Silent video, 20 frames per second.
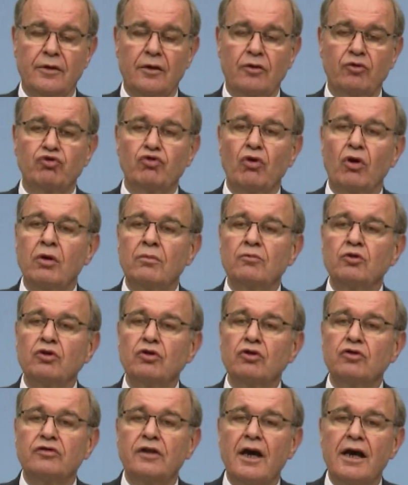
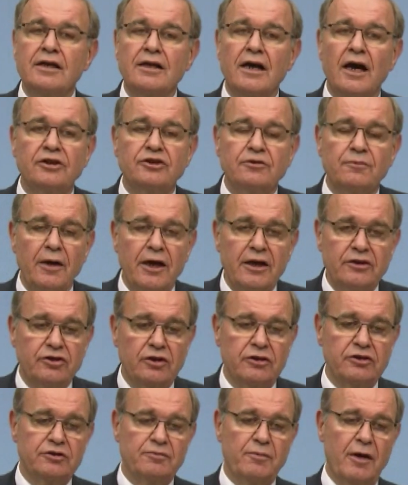sorumluluktan kaçmaya
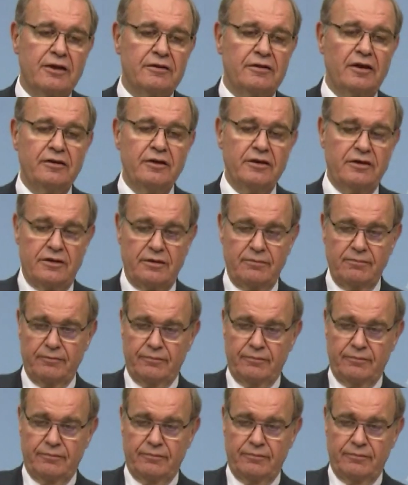çalışmaktadır.